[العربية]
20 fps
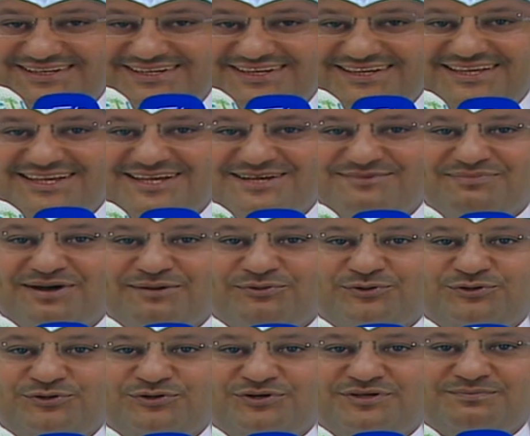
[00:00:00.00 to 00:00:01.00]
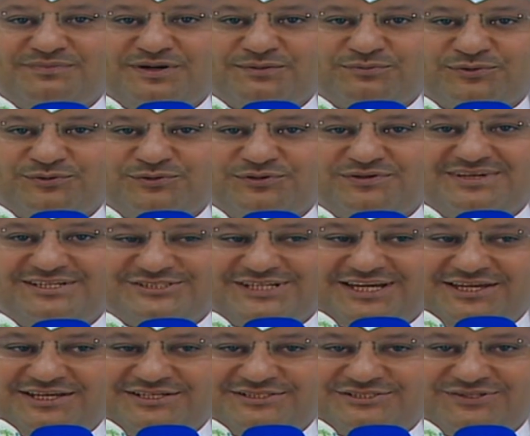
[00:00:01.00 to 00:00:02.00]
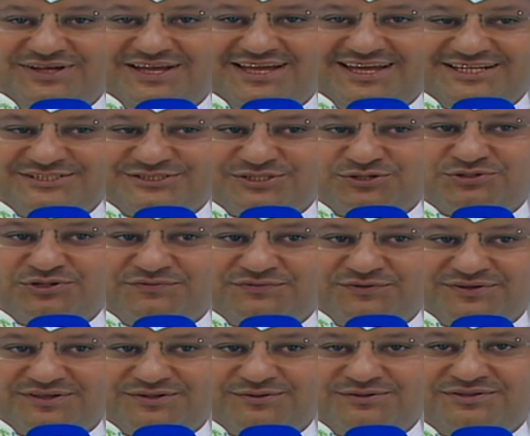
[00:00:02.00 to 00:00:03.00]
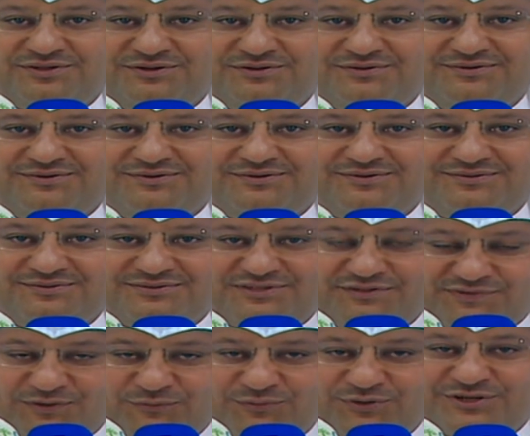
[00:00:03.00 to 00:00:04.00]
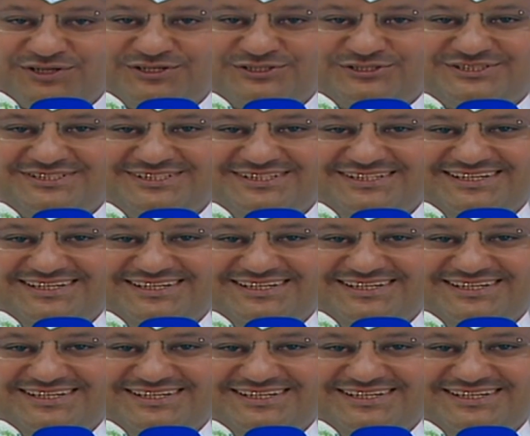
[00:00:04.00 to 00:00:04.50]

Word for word: والله مبروك مبروك نجاحك وهاجر وتفوقك